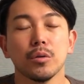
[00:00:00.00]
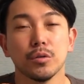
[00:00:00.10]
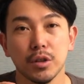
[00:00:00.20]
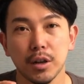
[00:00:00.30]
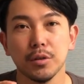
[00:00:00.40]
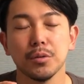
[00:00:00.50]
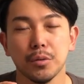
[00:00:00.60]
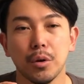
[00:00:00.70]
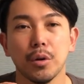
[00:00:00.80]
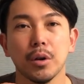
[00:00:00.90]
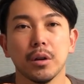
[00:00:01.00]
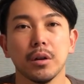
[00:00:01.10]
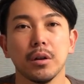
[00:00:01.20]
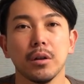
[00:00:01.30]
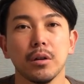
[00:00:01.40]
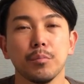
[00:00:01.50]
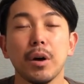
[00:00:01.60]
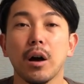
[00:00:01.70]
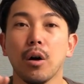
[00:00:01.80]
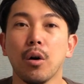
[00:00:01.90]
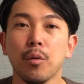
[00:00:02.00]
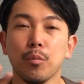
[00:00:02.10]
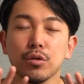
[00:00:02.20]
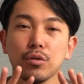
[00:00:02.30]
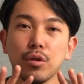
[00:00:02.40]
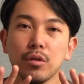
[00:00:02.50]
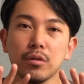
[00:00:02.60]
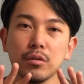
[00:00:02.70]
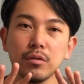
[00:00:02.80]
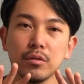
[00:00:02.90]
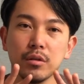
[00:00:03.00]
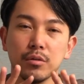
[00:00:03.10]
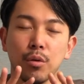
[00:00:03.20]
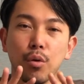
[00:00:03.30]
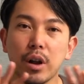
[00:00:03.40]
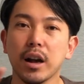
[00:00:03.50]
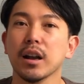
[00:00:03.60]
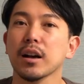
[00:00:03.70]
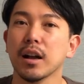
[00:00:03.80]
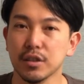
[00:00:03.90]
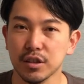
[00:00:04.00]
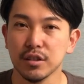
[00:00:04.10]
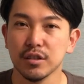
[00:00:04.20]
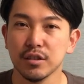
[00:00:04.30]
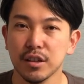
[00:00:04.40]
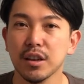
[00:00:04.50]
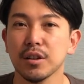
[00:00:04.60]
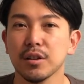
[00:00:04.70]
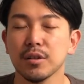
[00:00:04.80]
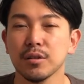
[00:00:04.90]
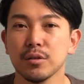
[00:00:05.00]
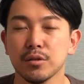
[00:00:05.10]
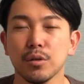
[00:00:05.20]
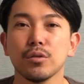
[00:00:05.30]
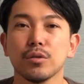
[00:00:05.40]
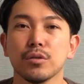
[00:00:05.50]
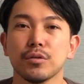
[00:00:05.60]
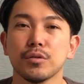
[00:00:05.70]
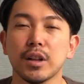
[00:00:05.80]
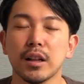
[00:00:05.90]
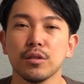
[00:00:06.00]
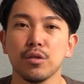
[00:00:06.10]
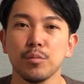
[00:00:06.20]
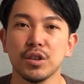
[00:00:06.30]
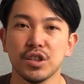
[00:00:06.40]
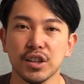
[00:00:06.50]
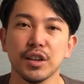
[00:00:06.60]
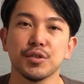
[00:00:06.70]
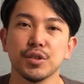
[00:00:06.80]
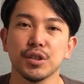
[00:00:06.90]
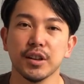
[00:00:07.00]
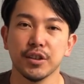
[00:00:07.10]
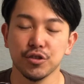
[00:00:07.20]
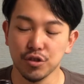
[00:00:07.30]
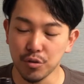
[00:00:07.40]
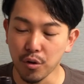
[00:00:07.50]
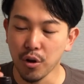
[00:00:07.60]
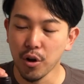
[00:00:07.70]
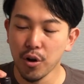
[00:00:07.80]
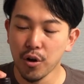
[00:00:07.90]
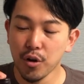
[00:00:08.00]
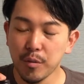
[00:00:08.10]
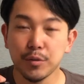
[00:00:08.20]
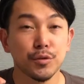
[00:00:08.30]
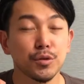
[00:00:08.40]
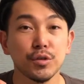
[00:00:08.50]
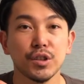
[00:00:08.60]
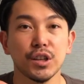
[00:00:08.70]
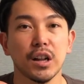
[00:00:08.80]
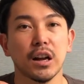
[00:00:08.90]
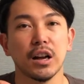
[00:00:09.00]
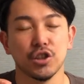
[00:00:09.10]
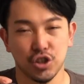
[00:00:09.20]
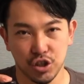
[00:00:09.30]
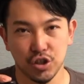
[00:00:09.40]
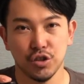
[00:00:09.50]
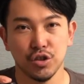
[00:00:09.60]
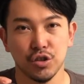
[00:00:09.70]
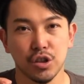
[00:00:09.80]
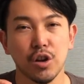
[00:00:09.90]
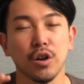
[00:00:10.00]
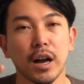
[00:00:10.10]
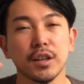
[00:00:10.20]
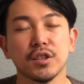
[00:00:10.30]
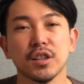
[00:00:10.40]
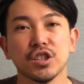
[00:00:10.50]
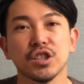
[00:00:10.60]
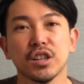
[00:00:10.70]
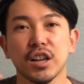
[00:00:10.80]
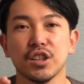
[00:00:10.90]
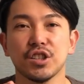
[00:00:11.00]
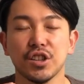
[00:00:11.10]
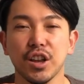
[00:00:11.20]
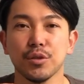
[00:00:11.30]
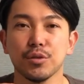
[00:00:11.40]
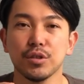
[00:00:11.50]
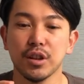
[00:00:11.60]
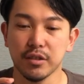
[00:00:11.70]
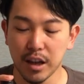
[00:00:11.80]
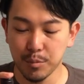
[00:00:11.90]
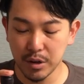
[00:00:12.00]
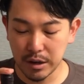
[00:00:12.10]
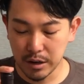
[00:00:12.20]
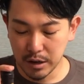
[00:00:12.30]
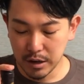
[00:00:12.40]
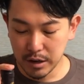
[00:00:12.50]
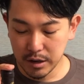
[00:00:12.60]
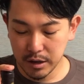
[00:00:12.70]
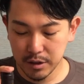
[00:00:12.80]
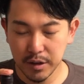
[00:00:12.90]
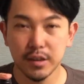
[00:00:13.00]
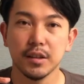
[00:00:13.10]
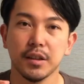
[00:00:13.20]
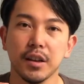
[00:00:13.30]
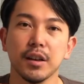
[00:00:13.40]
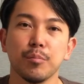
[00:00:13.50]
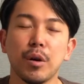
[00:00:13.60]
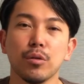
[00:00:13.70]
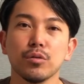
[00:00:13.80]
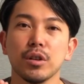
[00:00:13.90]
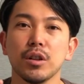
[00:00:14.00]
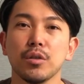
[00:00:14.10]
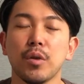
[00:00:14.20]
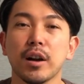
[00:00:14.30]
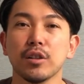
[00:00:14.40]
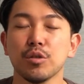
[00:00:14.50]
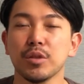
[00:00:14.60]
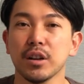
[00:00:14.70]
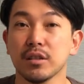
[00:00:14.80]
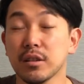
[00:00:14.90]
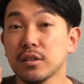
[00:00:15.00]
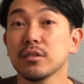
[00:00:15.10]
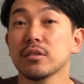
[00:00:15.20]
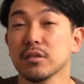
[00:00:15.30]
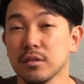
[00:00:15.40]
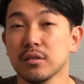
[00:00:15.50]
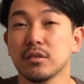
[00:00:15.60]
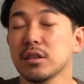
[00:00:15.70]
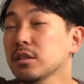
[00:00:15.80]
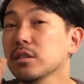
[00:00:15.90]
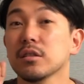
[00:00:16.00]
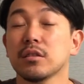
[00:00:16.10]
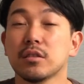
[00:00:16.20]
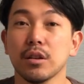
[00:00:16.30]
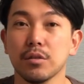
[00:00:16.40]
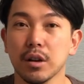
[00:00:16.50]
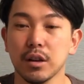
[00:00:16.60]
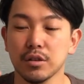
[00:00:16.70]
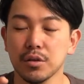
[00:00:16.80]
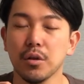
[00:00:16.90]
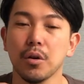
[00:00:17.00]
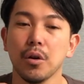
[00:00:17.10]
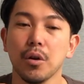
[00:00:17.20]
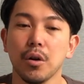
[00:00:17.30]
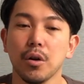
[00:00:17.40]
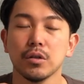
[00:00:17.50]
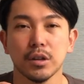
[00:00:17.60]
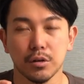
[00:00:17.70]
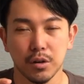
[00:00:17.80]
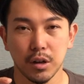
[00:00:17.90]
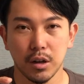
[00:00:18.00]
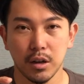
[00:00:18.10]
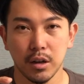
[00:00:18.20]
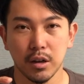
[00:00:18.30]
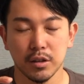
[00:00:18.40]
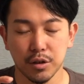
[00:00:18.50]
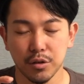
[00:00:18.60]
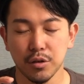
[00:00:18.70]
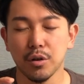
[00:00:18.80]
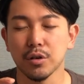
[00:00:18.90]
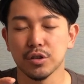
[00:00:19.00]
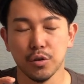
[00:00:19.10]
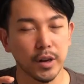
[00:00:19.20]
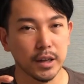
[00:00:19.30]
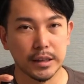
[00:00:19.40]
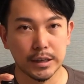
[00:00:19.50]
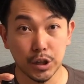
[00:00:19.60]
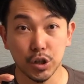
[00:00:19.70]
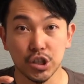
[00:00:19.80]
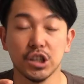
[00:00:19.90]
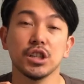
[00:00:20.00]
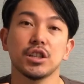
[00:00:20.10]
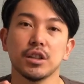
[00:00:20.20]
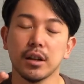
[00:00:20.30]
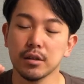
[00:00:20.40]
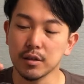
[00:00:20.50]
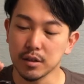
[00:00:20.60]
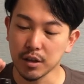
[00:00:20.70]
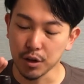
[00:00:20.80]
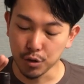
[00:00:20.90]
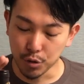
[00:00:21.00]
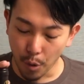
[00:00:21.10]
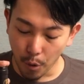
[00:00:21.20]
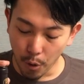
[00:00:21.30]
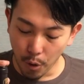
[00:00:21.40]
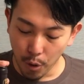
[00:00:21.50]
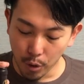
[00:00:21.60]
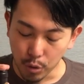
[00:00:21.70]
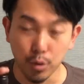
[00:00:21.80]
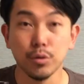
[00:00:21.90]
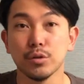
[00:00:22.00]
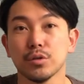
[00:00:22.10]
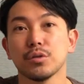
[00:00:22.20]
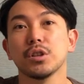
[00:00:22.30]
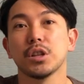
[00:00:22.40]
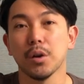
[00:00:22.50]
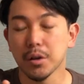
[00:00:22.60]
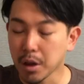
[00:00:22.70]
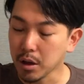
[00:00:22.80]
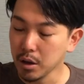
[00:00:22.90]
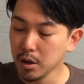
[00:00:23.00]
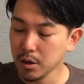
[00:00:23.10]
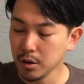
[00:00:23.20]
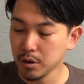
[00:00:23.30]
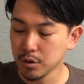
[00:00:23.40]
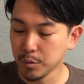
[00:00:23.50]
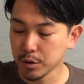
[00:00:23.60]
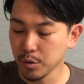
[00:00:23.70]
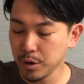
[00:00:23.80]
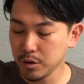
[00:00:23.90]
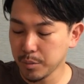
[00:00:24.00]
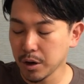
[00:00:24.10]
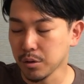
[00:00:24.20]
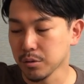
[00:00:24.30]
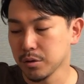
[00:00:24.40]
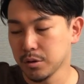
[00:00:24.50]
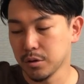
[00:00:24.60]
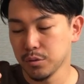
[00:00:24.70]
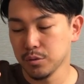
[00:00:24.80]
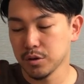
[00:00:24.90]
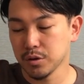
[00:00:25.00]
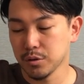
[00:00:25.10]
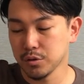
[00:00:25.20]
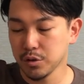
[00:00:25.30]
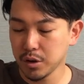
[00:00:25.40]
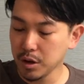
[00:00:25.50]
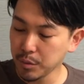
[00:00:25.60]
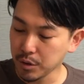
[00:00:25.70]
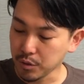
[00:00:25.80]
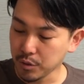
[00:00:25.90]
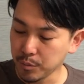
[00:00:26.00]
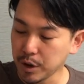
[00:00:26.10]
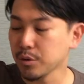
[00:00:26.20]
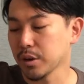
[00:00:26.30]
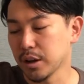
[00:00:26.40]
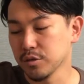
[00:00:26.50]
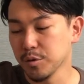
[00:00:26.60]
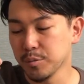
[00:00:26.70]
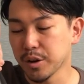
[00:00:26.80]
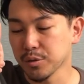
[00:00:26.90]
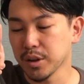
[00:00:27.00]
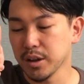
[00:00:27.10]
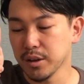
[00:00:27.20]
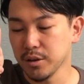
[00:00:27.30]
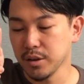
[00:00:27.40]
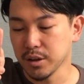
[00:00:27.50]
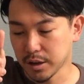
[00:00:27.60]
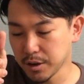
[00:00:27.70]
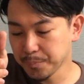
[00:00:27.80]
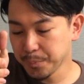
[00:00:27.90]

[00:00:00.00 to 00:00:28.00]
どちらかというと、えー、まあもっとおおらかな感じですごく普段飲みしやすい感じの、まあ、フルーティーな感じ、結構果実がしっかりしてフルーティーなタイプが、えー、できて、まあ本当に若飲みでぐんぐんぐいぐいいっちゃうような感じのシャルドネが、えー、シャルドネの白ワインができる地域なんですけど、この作り手はね、えーとまあ、ドメーヌ・バローっていうんですけど、ジュリアン・バロー、バローか、ドメーヌ・バローでいいかな